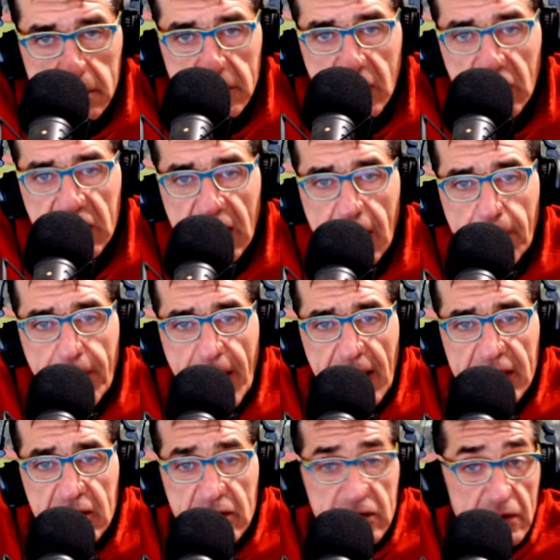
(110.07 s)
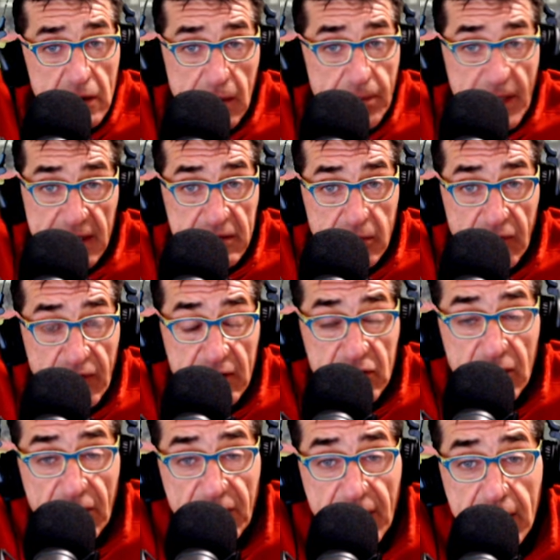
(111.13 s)
cosa ne penso, cosa ne penso, ma
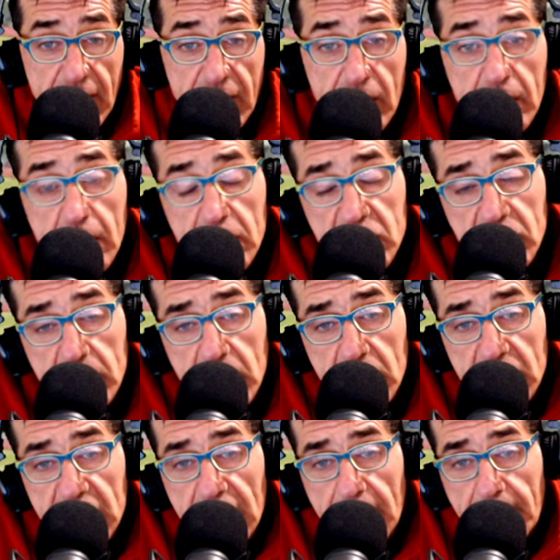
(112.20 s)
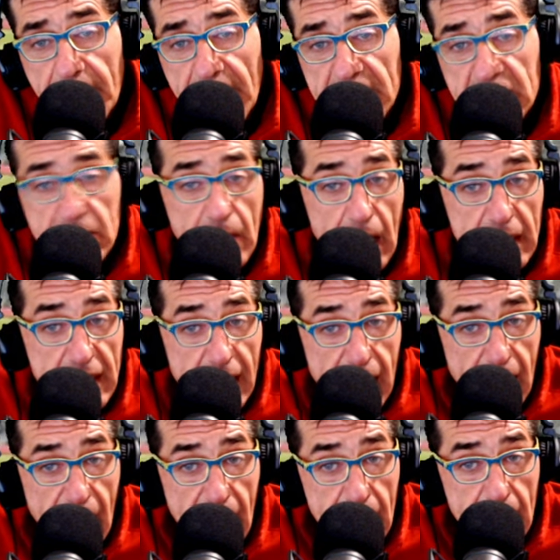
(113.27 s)
faccio il video e ve lo dico subito cosa ne penso. Al di
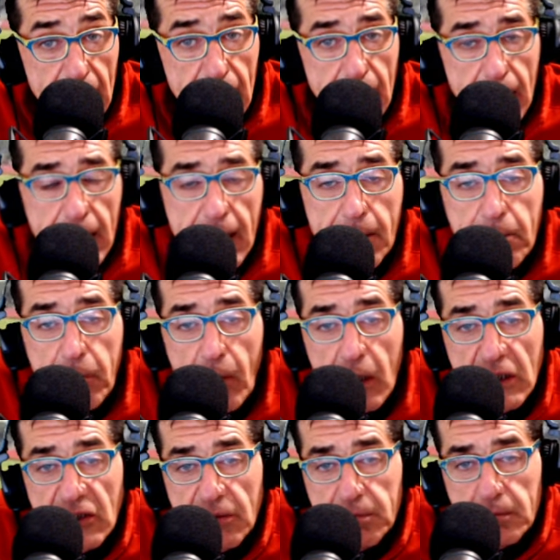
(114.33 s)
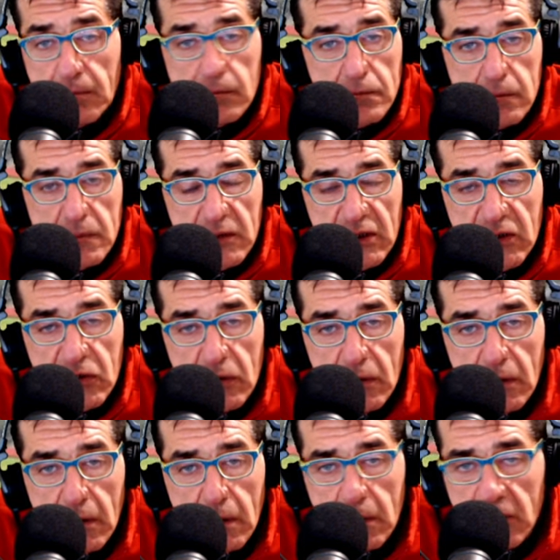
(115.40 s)
là che poi ci, ci,
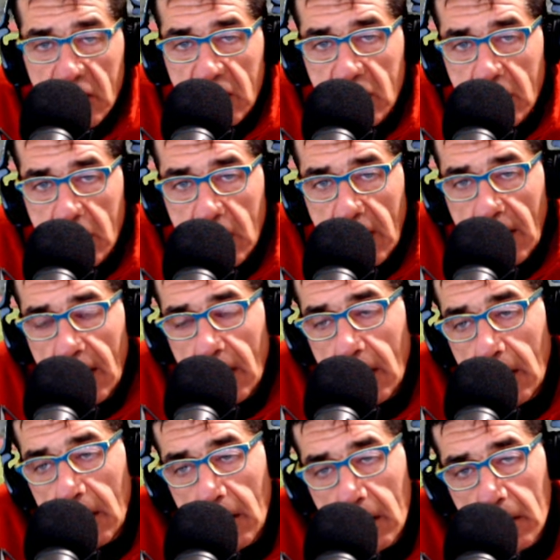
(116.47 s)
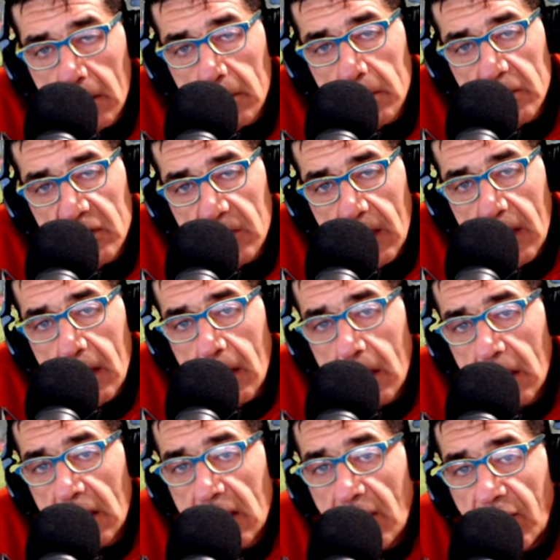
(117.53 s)
sono, ci sono, dei, insomma,
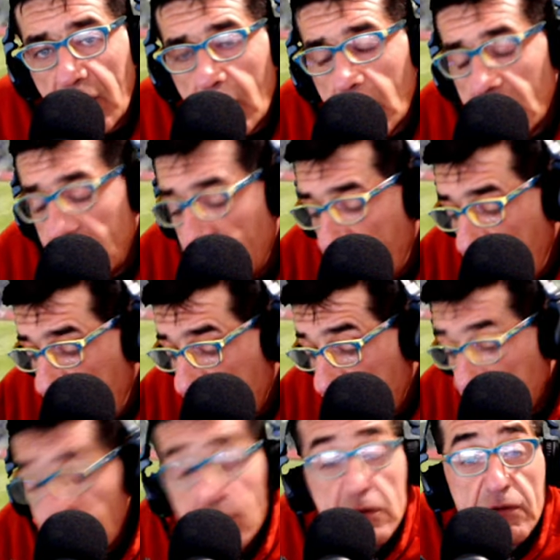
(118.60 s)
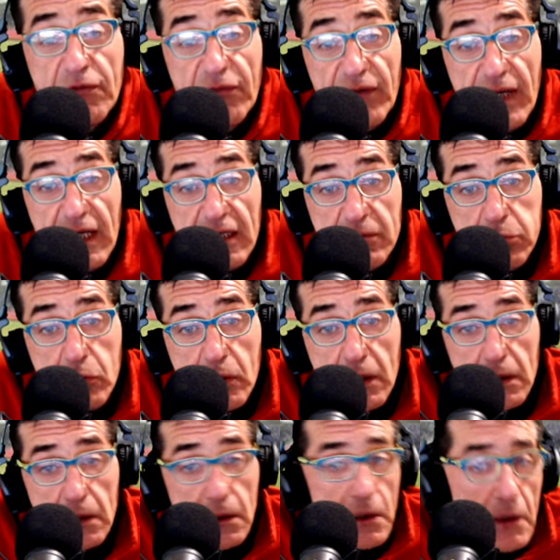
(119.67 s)
dei tifosi che, che sono su
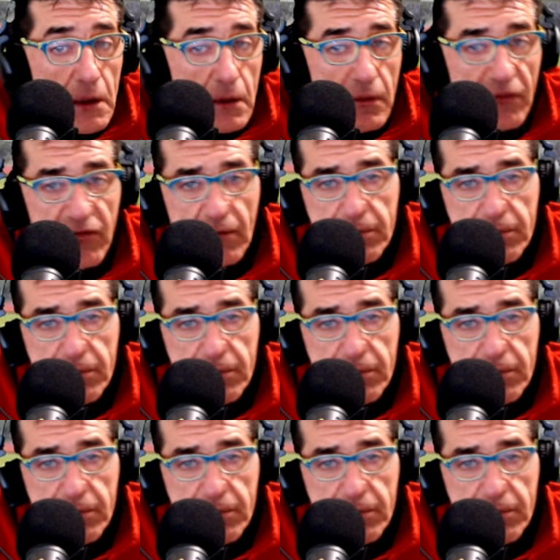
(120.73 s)
Facebook, mi fa